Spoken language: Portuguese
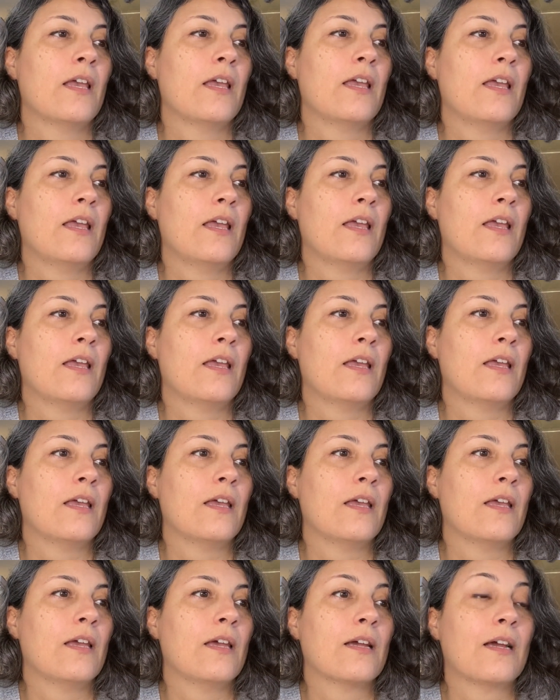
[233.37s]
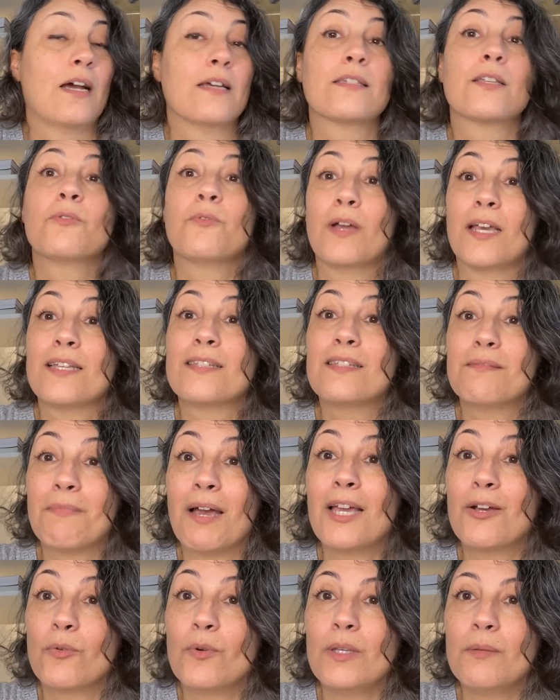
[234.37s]
É, casa com S,
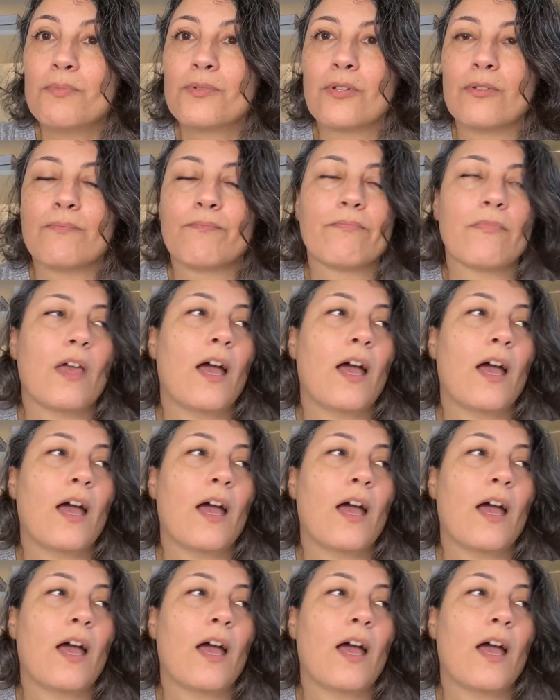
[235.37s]
Mai com Y.